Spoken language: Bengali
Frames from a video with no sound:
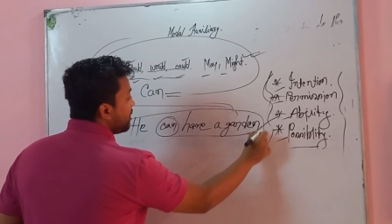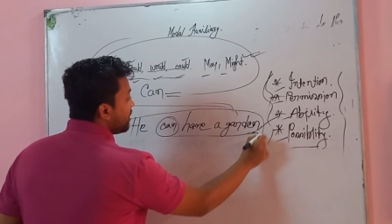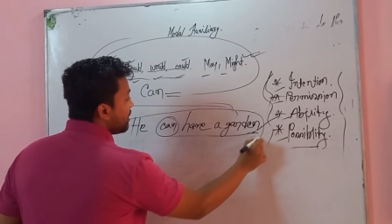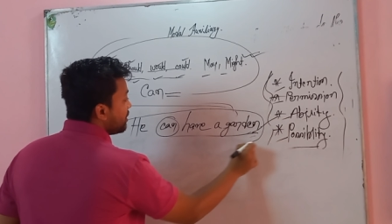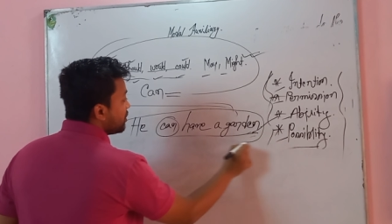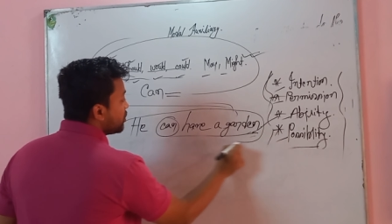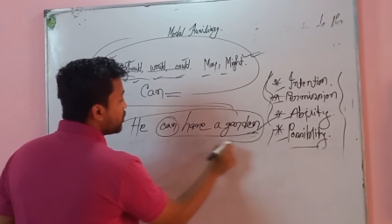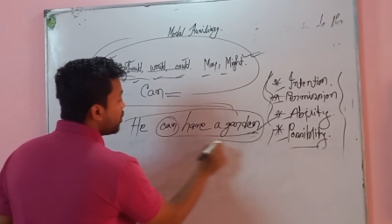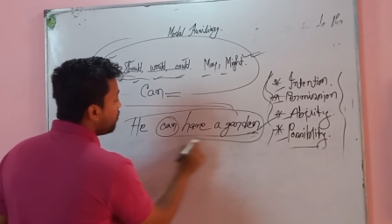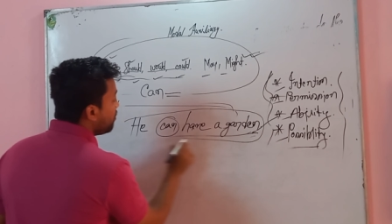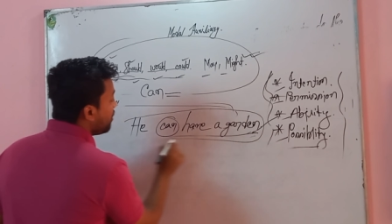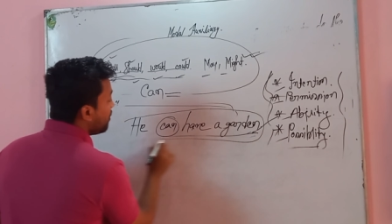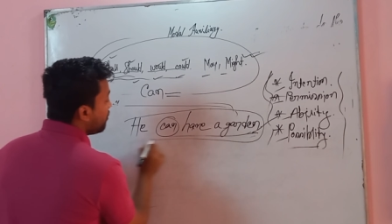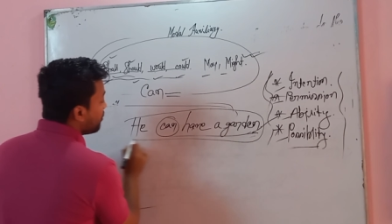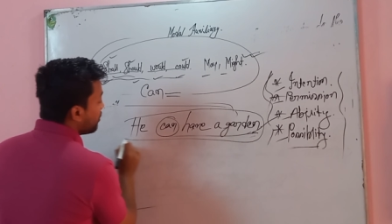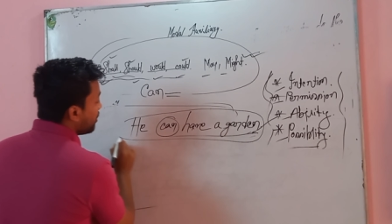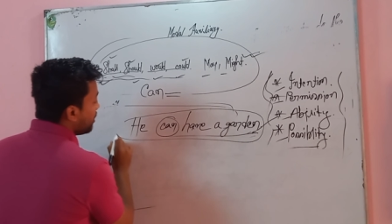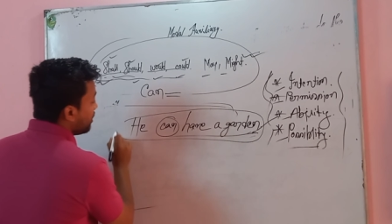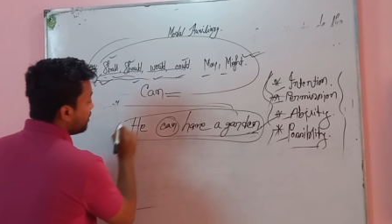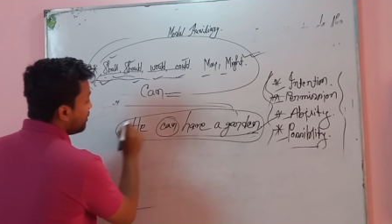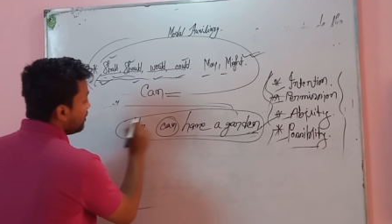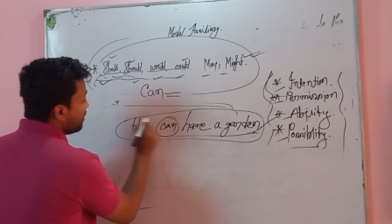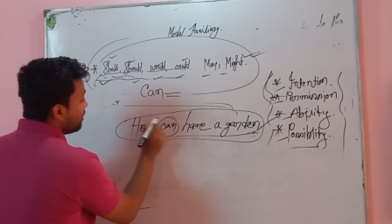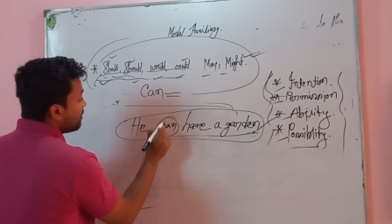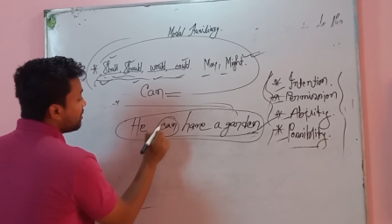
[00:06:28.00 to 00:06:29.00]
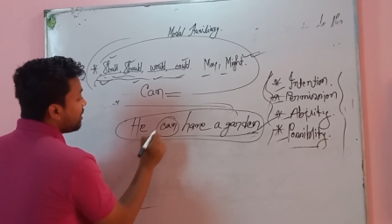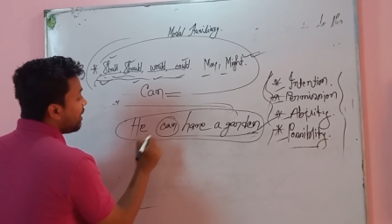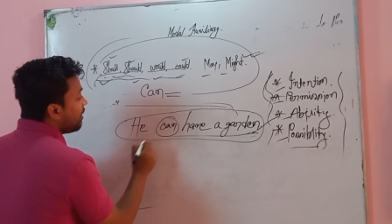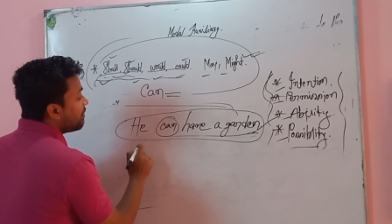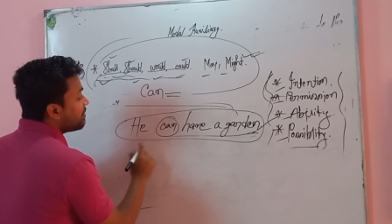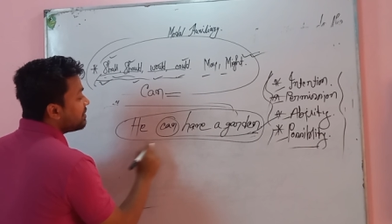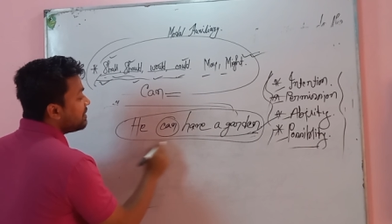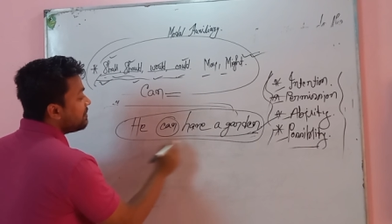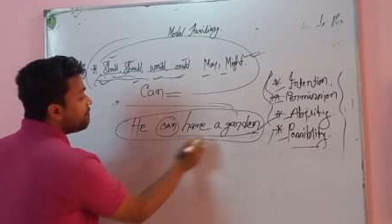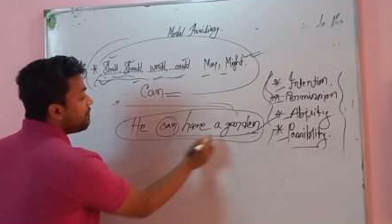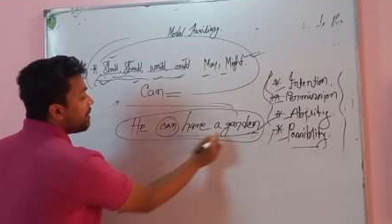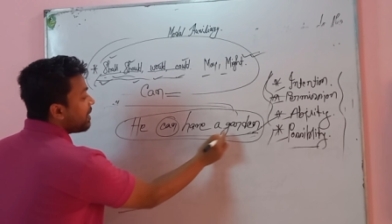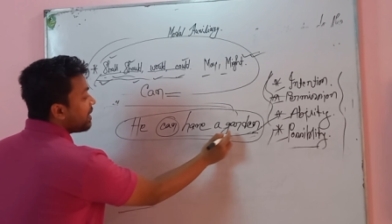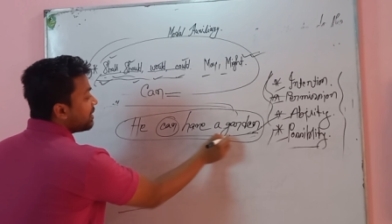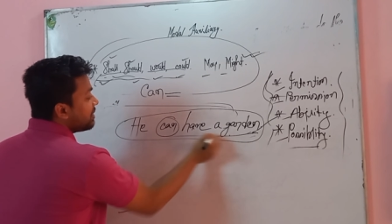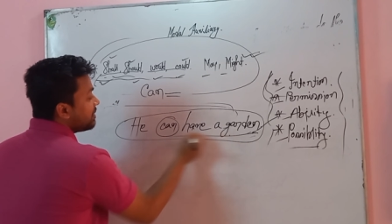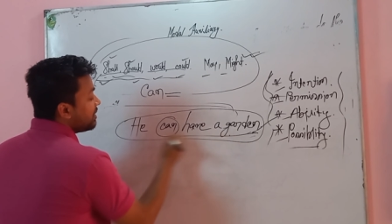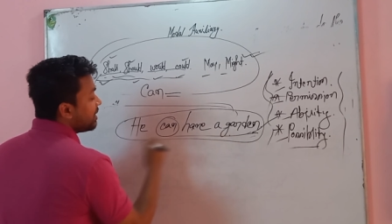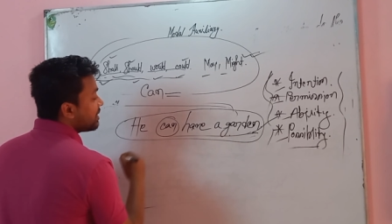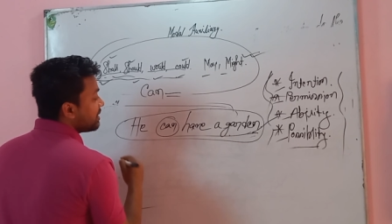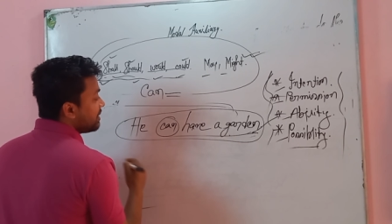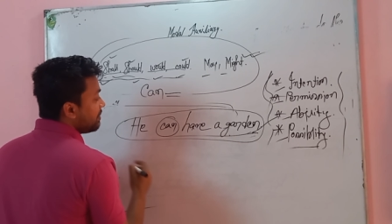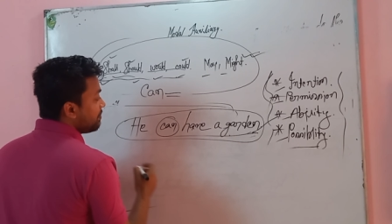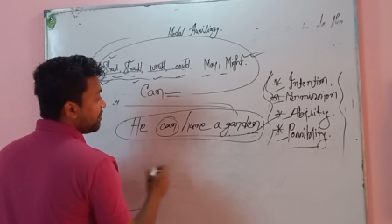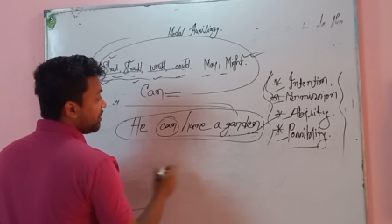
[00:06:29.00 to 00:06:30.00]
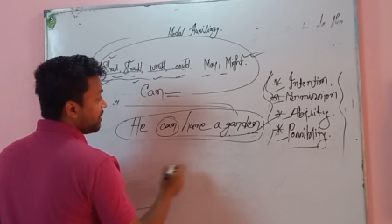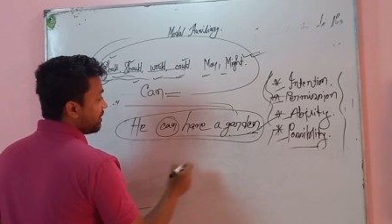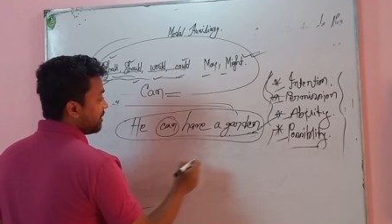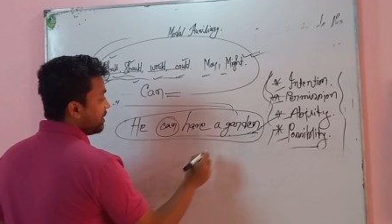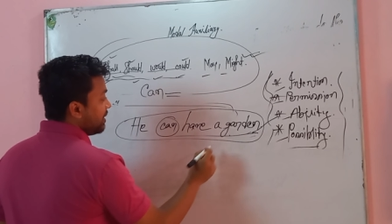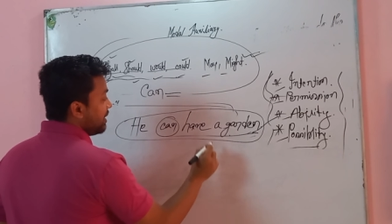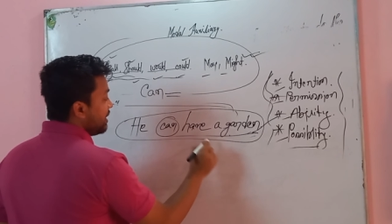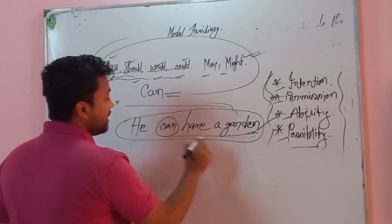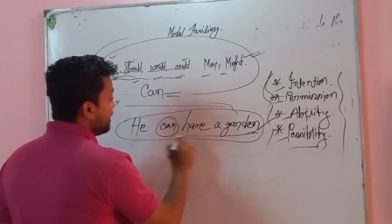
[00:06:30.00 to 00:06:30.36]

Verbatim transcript: পারে সম্ভাবনা তার একটি বাগান থাকতে পারে